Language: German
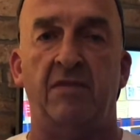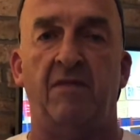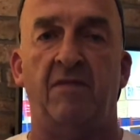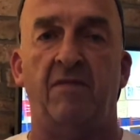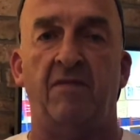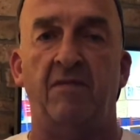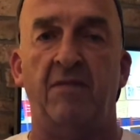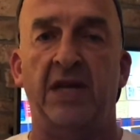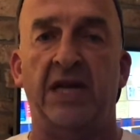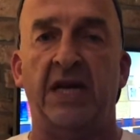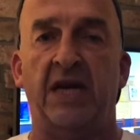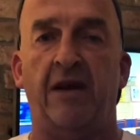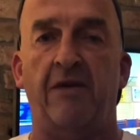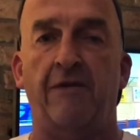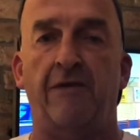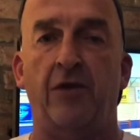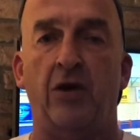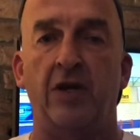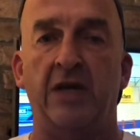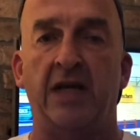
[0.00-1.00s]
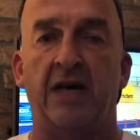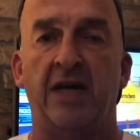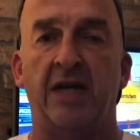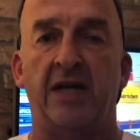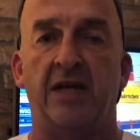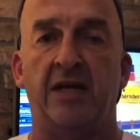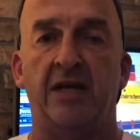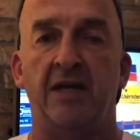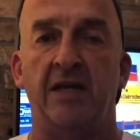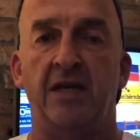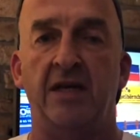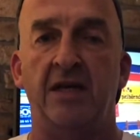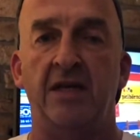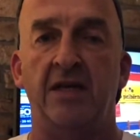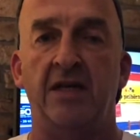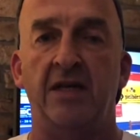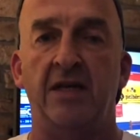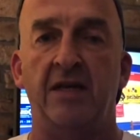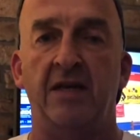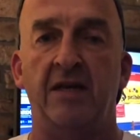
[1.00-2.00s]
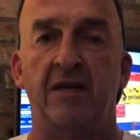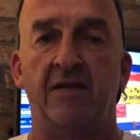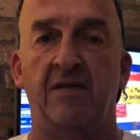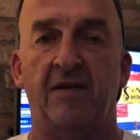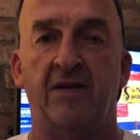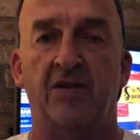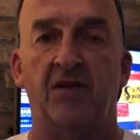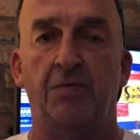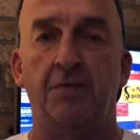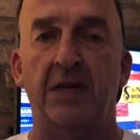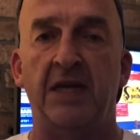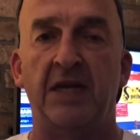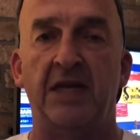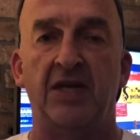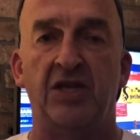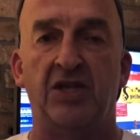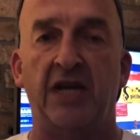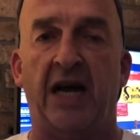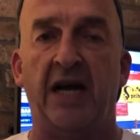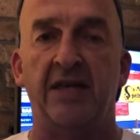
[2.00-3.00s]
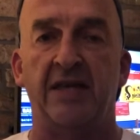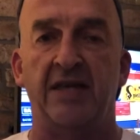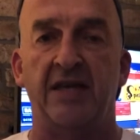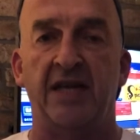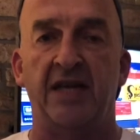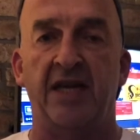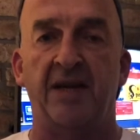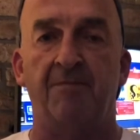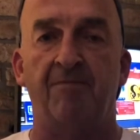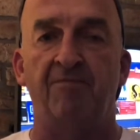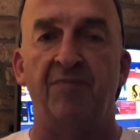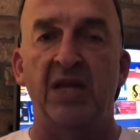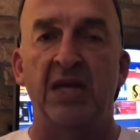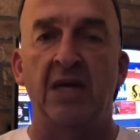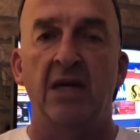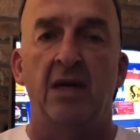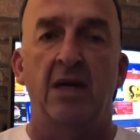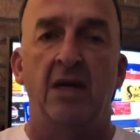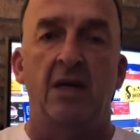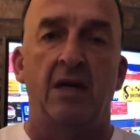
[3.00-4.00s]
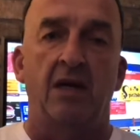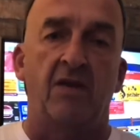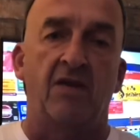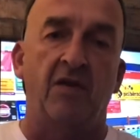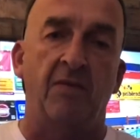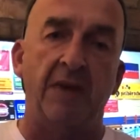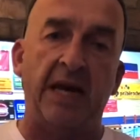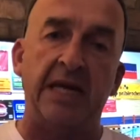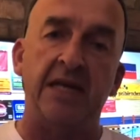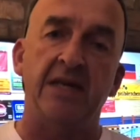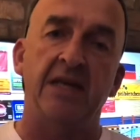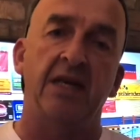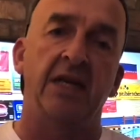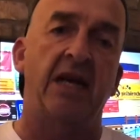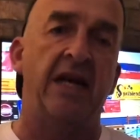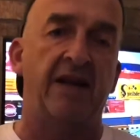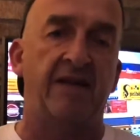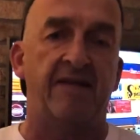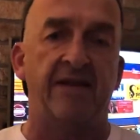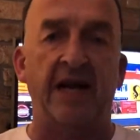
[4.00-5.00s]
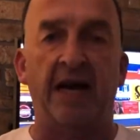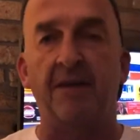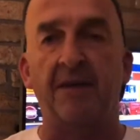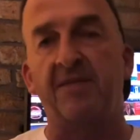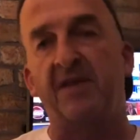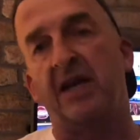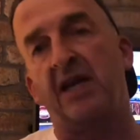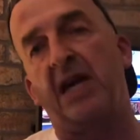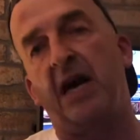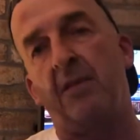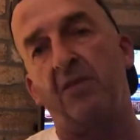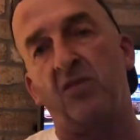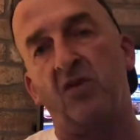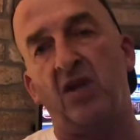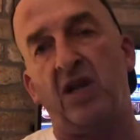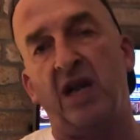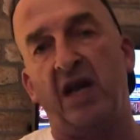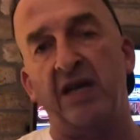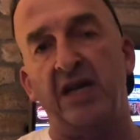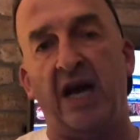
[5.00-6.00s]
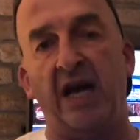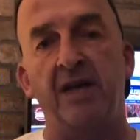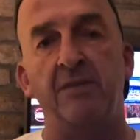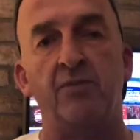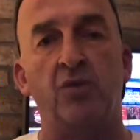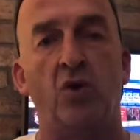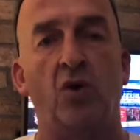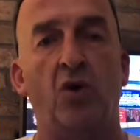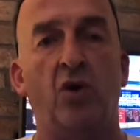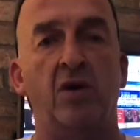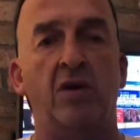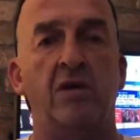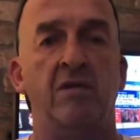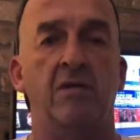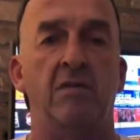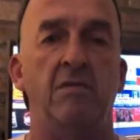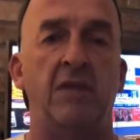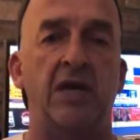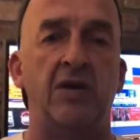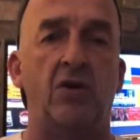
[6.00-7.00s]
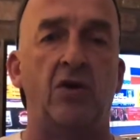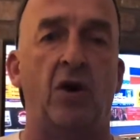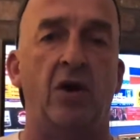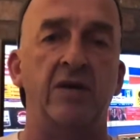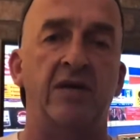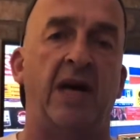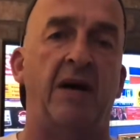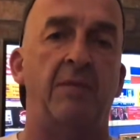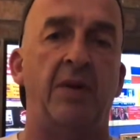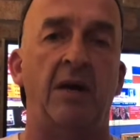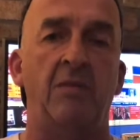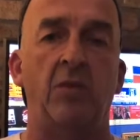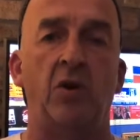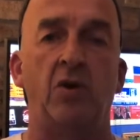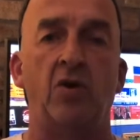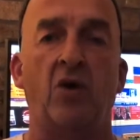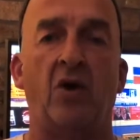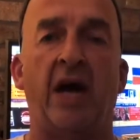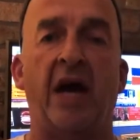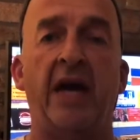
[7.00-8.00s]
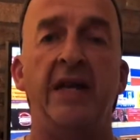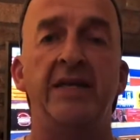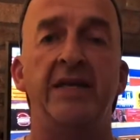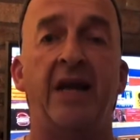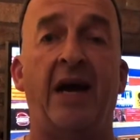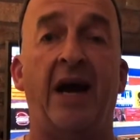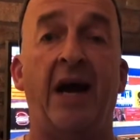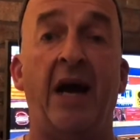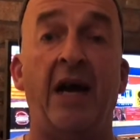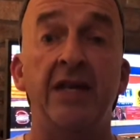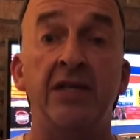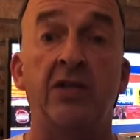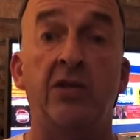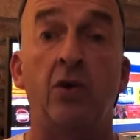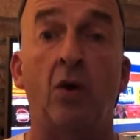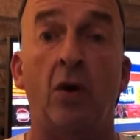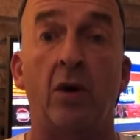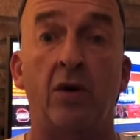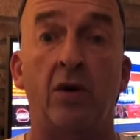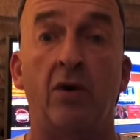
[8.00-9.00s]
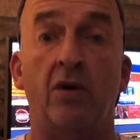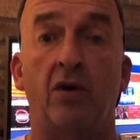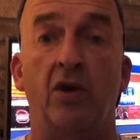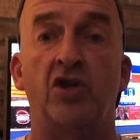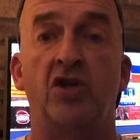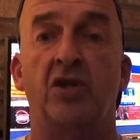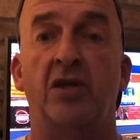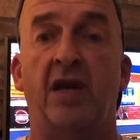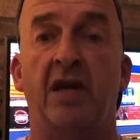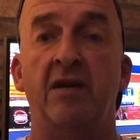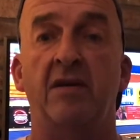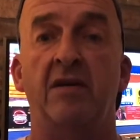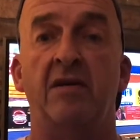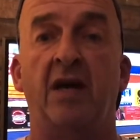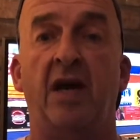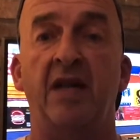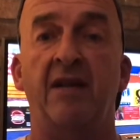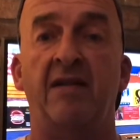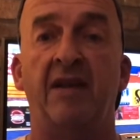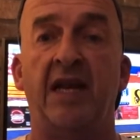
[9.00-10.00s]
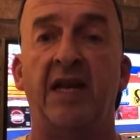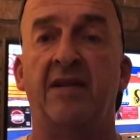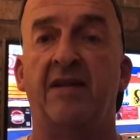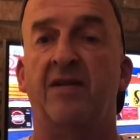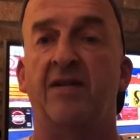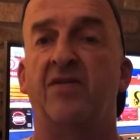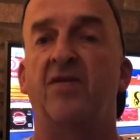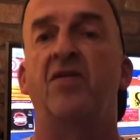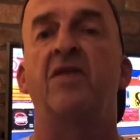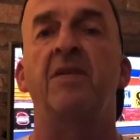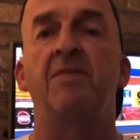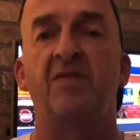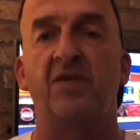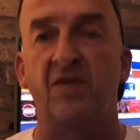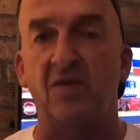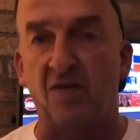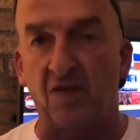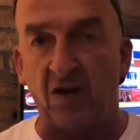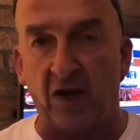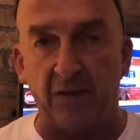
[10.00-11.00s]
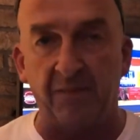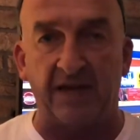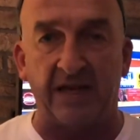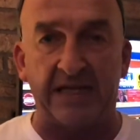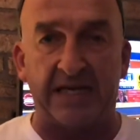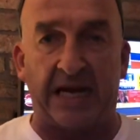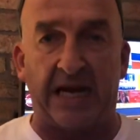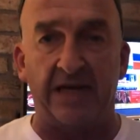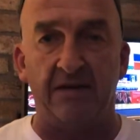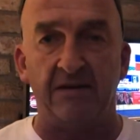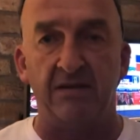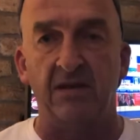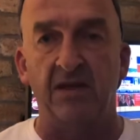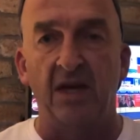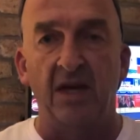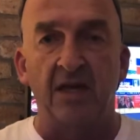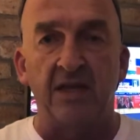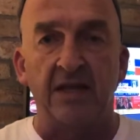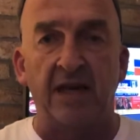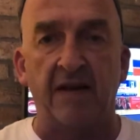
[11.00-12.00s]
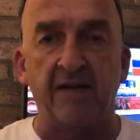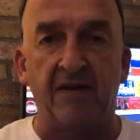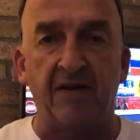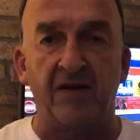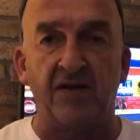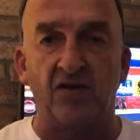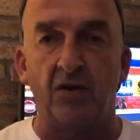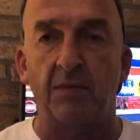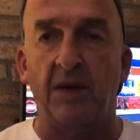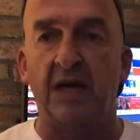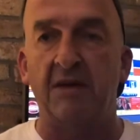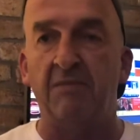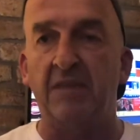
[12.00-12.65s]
mega erfolgreich in dieses Spiel gestartet eben. Zum Ende der ersten Halbzeit kam ein kleiner Einbruch. Man konnte aber immer noch ein, ein Tore Rückstand, ein 16 zu 17 zur Halbzeit retten. Das ist schon mal ein